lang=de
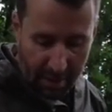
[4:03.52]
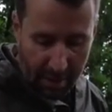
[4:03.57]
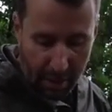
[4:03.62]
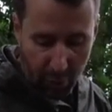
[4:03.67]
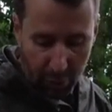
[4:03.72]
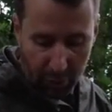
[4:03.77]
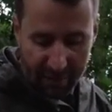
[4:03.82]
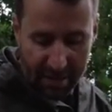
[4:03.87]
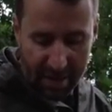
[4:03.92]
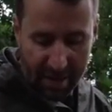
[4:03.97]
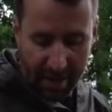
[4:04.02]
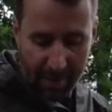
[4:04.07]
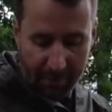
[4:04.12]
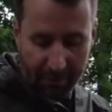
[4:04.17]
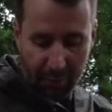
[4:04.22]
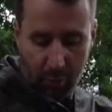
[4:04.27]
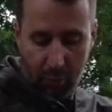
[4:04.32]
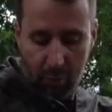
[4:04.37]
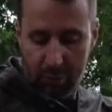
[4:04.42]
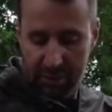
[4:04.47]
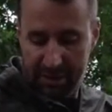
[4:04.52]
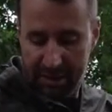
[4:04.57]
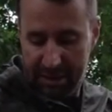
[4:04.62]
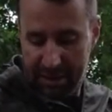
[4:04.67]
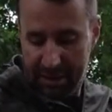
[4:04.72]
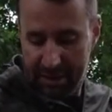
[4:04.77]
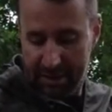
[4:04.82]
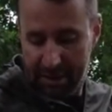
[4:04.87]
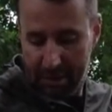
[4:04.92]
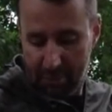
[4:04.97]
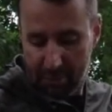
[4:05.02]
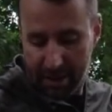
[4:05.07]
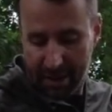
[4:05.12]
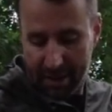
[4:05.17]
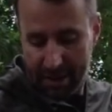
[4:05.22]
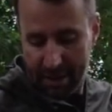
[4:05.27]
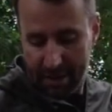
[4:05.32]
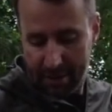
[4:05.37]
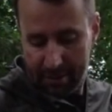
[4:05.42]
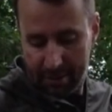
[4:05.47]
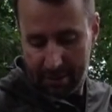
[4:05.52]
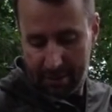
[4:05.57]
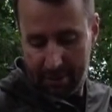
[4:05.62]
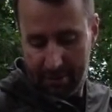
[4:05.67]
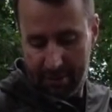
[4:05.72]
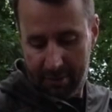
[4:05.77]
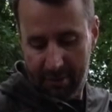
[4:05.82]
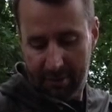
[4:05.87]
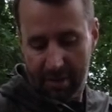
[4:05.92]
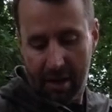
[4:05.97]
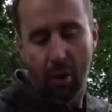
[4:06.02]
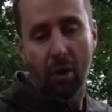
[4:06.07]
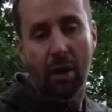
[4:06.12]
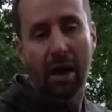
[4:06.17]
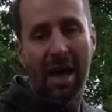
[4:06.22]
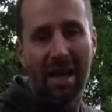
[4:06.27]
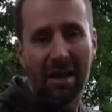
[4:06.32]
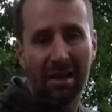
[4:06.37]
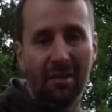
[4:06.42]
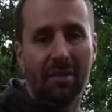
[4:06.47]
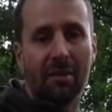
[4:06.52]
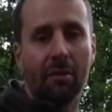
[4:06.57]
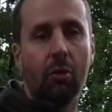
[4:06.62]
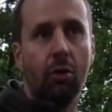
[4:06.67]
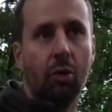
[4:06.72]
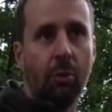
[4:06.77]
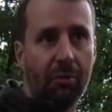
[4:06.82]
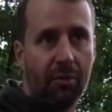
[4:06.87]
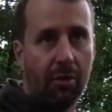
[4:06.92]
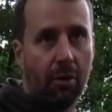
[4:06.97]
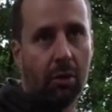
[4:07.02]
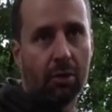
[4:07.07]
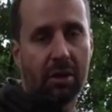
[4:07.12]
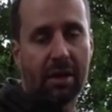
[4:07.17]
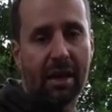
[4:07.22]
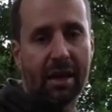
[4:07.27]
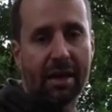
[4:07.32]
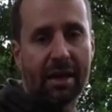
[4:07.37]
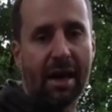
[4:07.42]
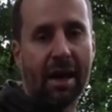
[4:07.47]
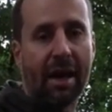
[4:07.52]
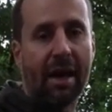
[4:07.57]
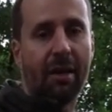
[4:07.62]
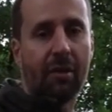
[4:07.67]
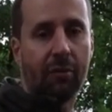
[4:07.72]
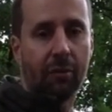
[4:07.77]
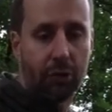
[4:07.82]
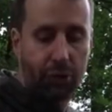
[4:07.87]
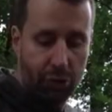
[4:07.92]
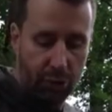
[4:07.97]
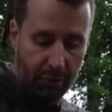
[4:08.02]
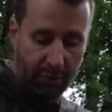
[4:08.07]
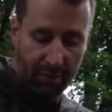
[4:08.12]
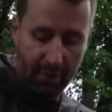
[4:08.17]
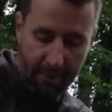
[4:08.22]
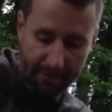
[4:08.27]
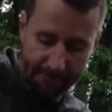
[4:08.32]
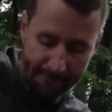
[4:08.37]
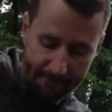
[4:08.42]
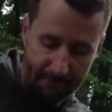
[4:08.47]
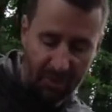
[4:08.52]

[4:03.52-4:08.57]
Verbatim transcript: auch da und hier in dem Bereich, sind es auch alles YKK-Reißverschlüsse.